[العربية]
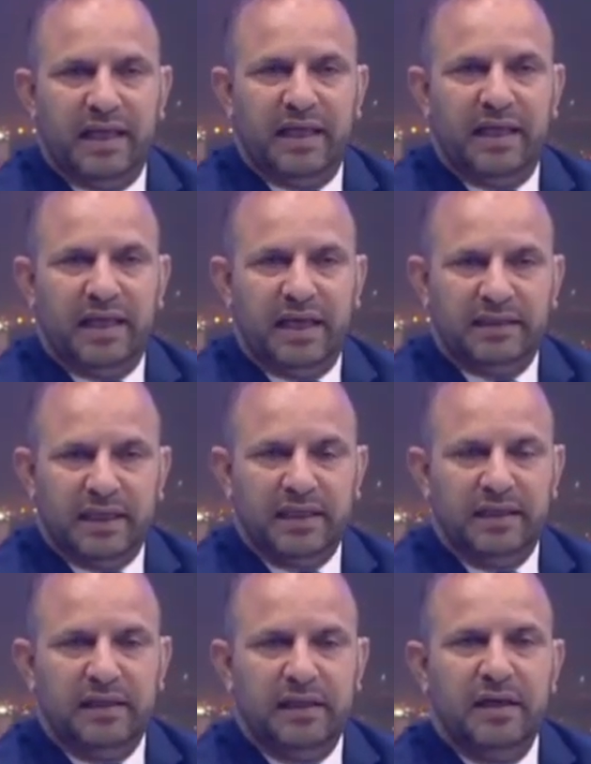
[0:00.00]

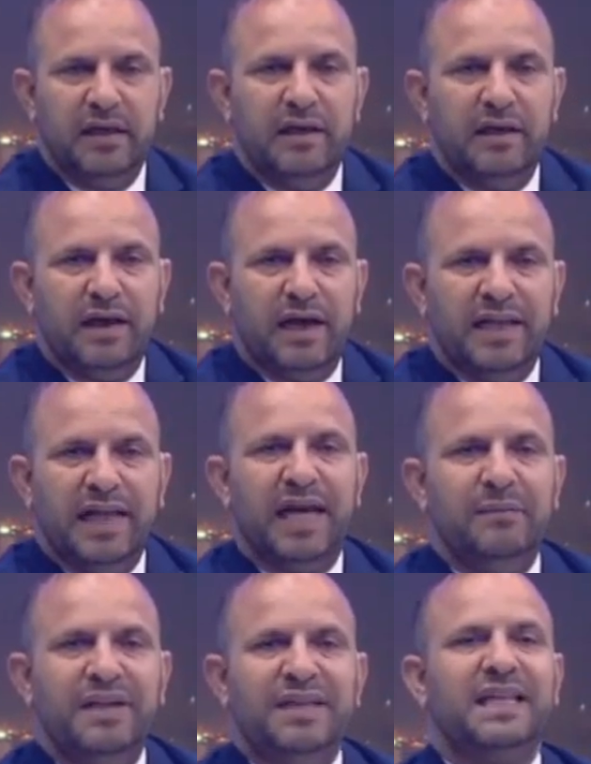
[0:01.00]
هاتين على
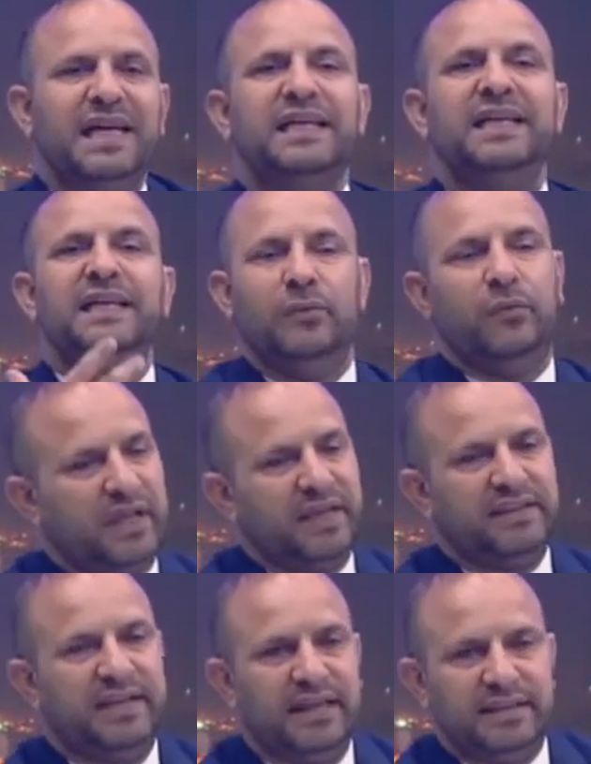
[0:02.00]
أمل تغيير الوضع
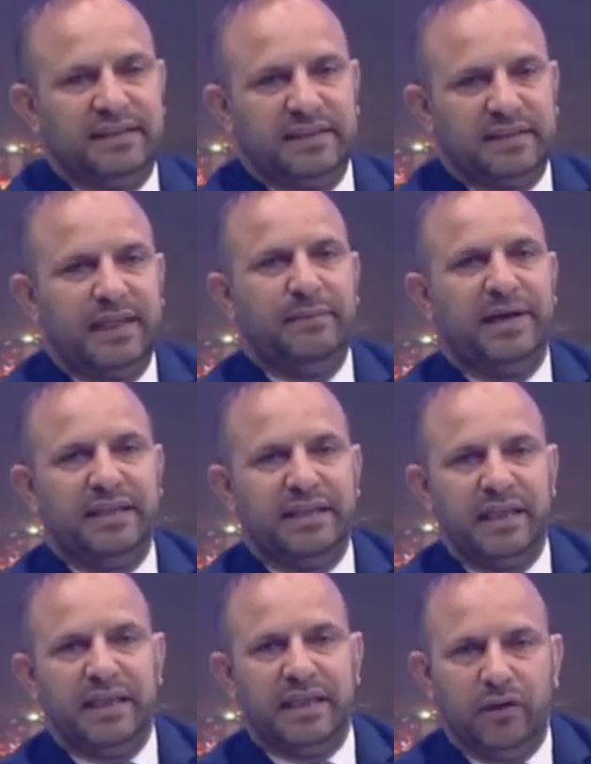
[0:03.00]
السياسي طالما أن
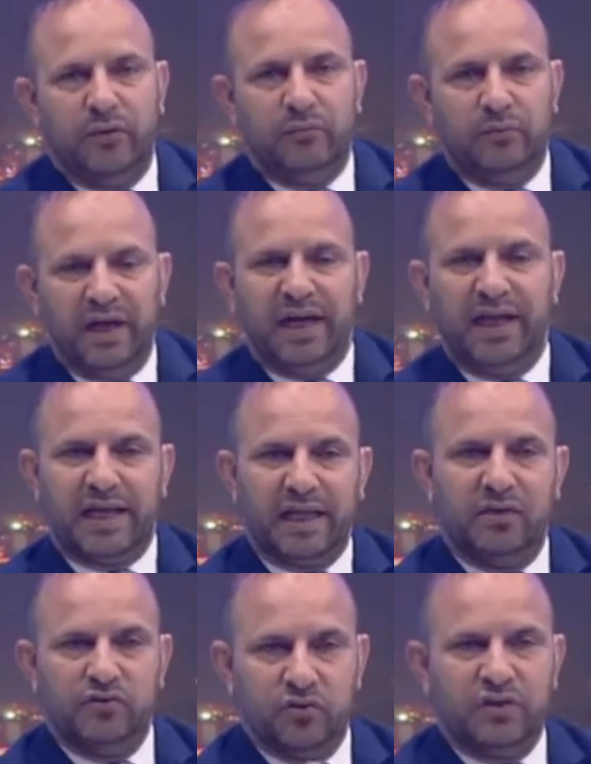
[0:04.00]
أنهما على
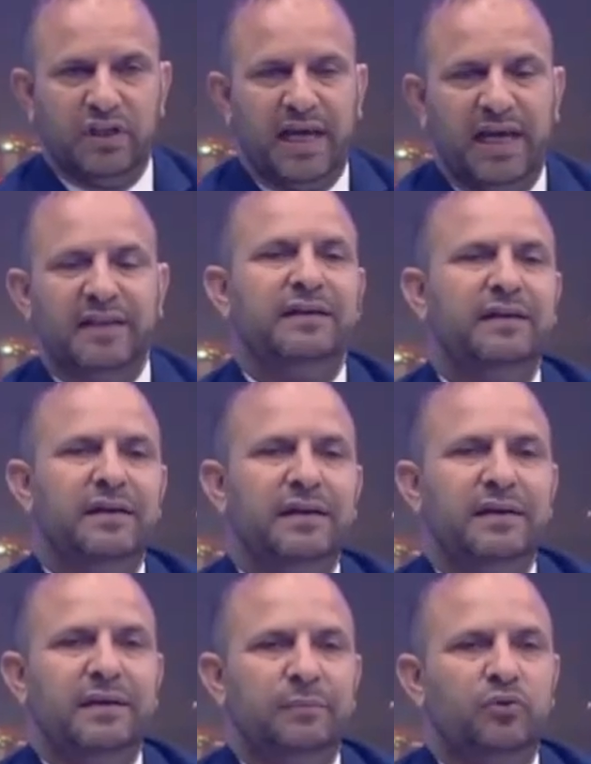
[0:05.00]
الأقل الزوز الآن
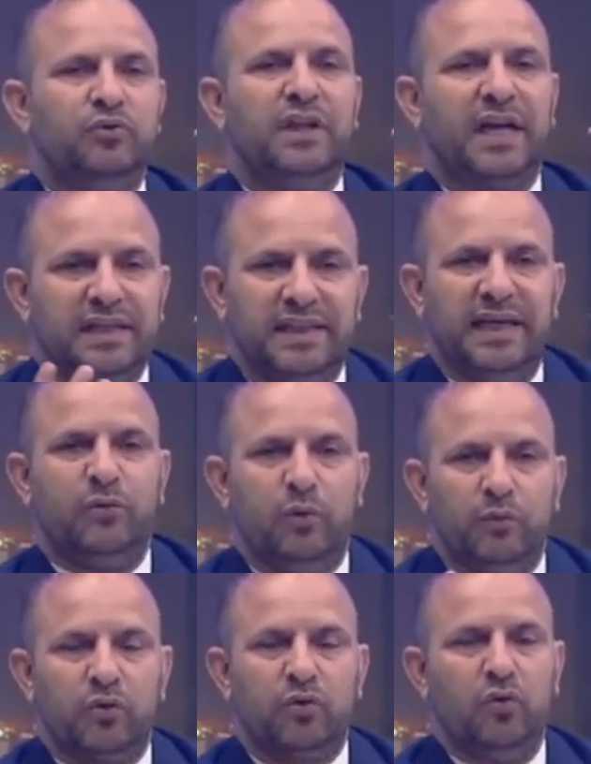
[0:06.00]
منتقدان
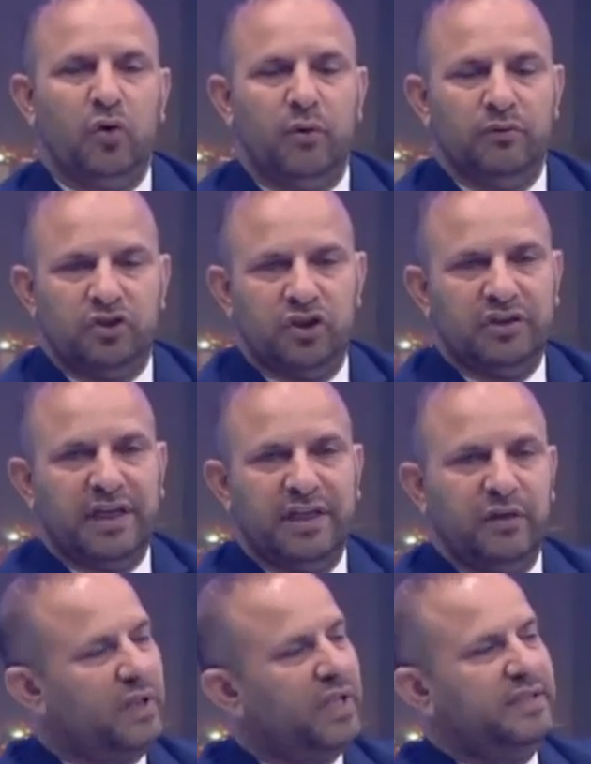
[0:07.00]
وبقوة وبشدة
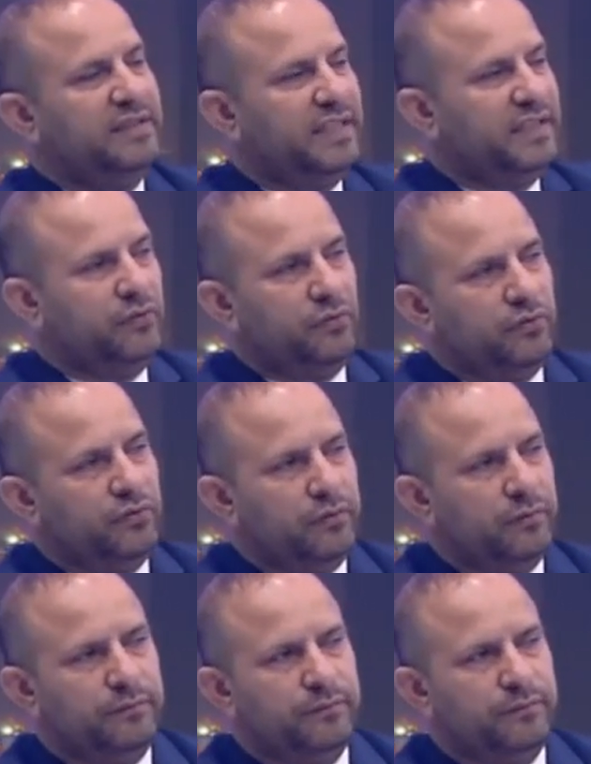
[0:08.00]
للوضع السياسي في تونس